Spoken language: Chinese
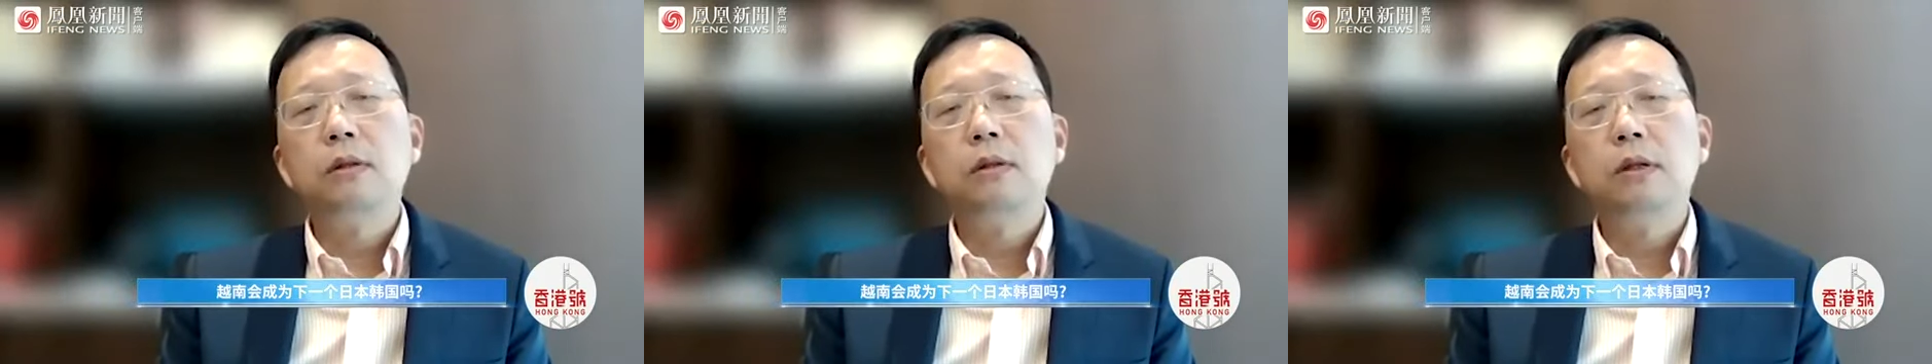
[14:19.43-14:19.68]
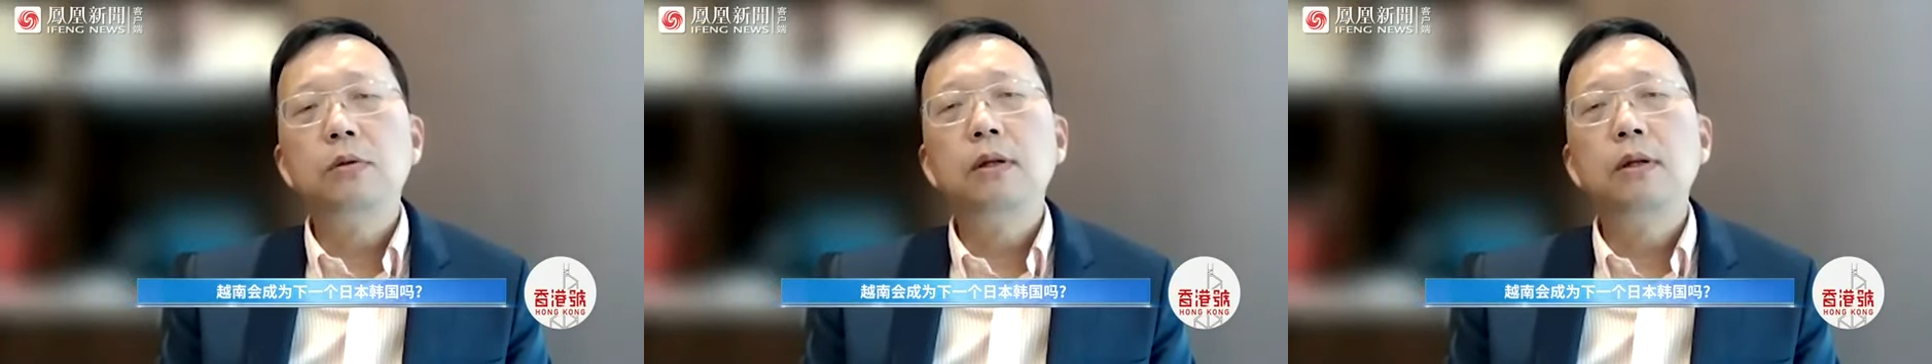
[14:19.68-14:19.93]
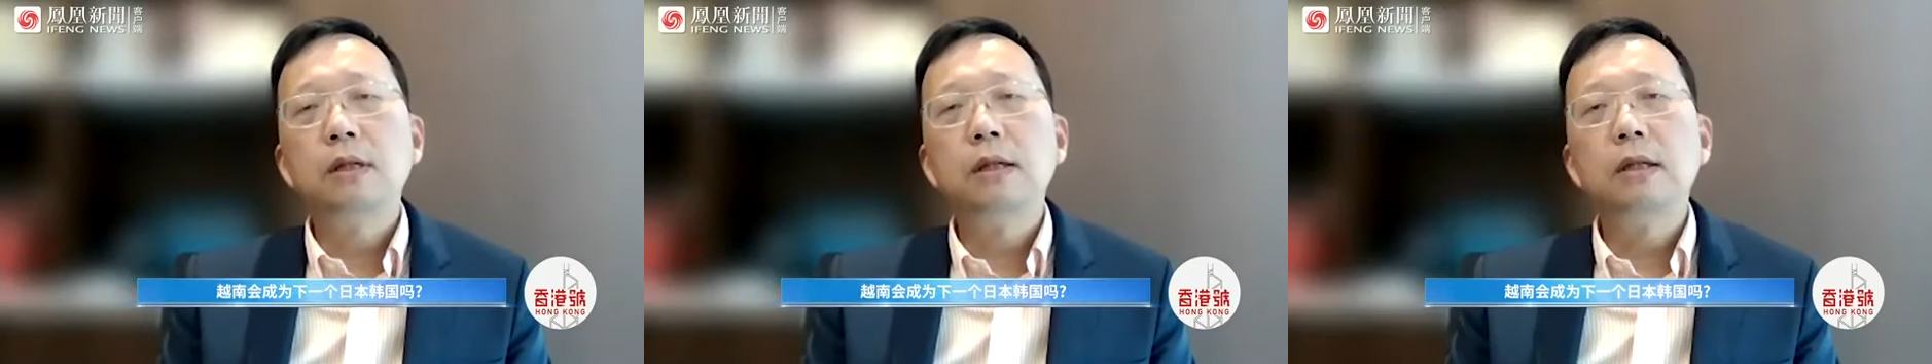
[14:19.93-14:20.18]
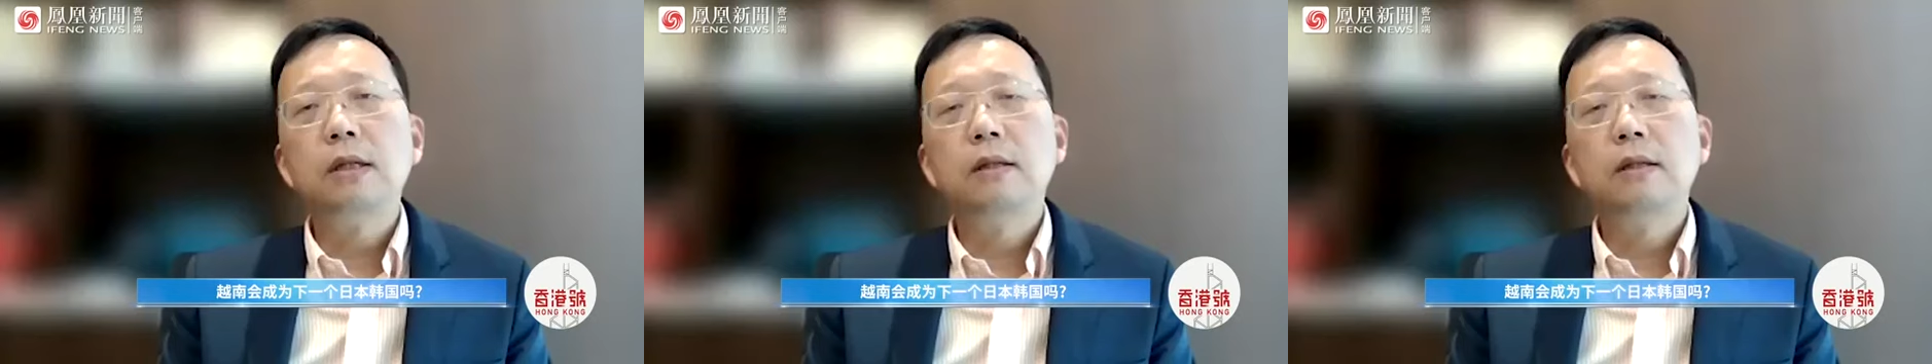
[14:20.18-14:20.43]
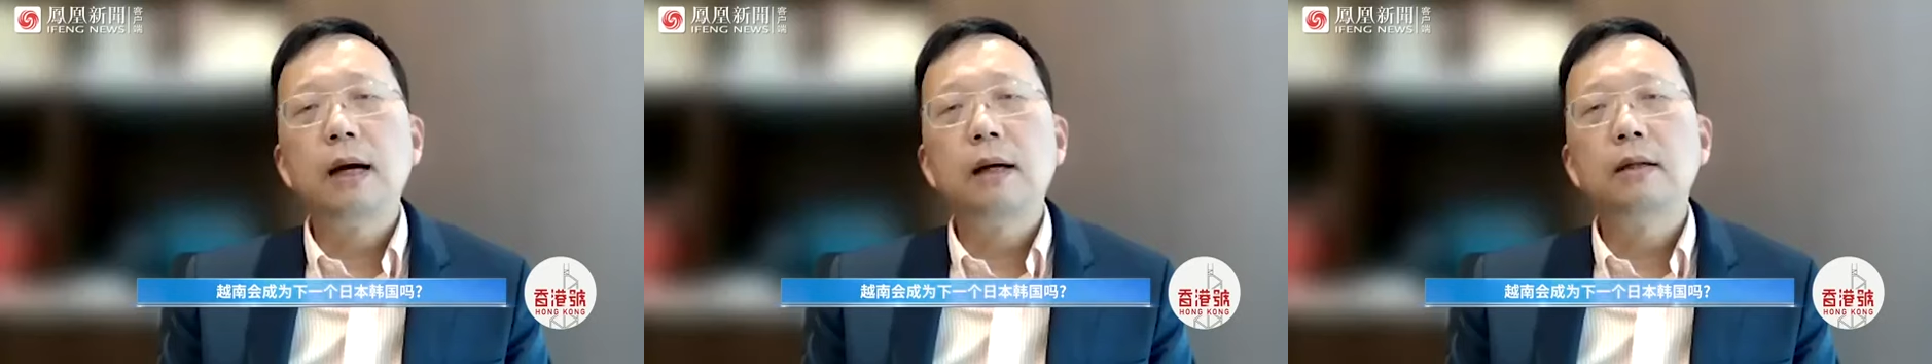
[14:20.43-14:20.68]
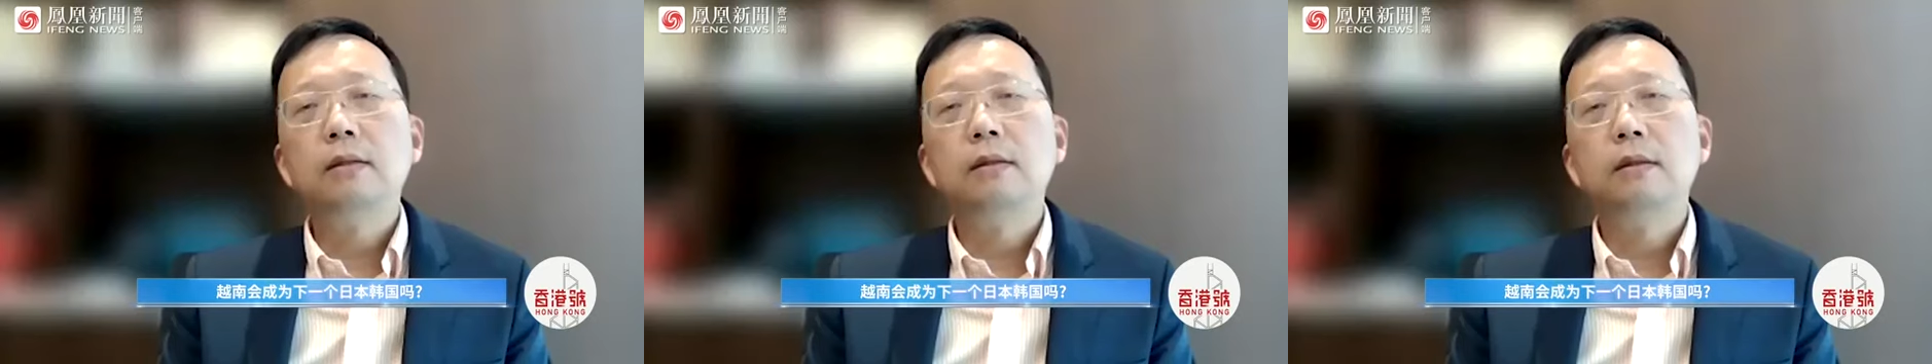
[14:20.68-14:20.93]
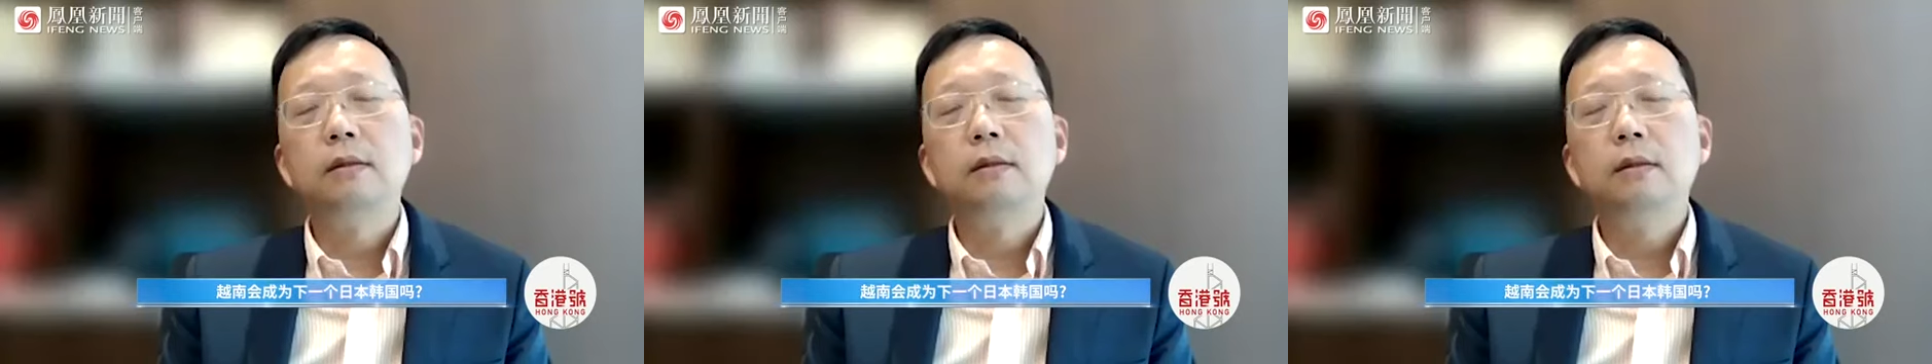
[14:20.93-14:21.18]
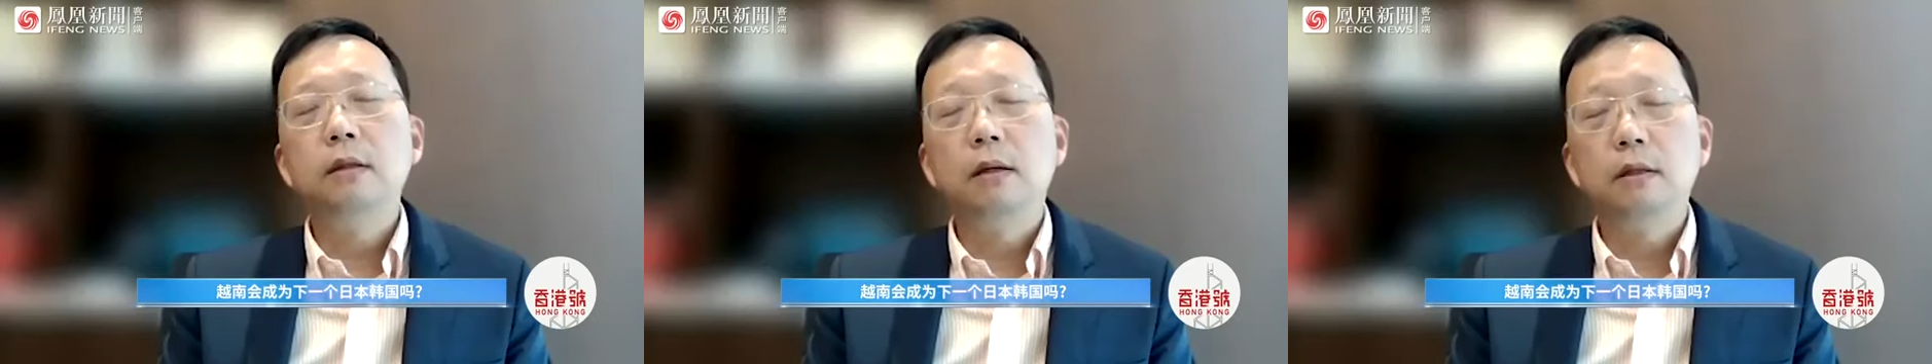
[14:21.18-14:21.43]
的确呢吸引了大量的
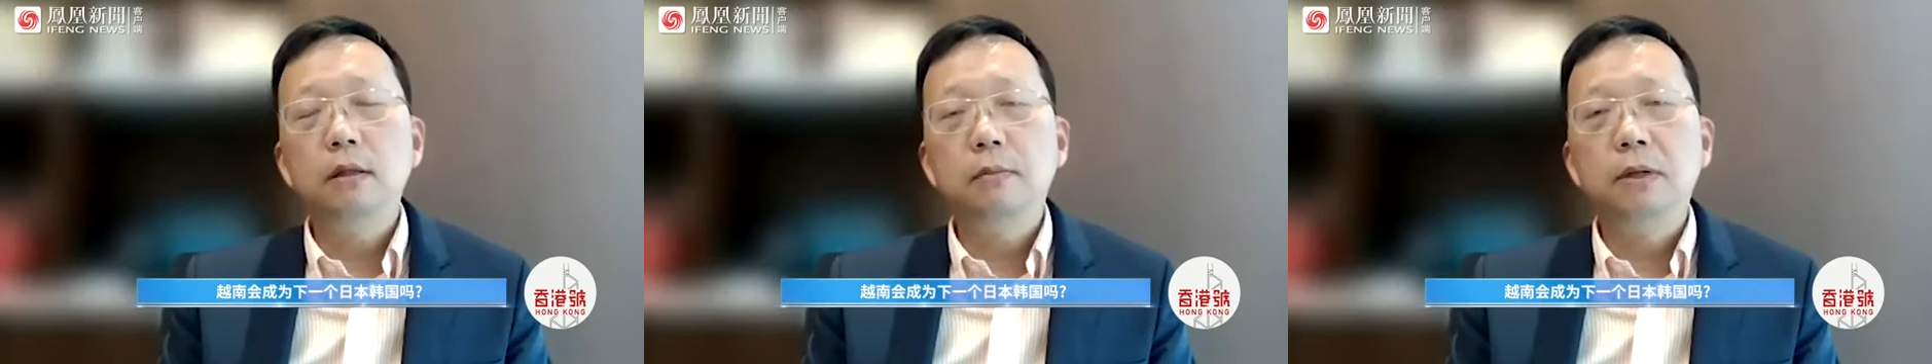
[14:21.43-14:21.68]
日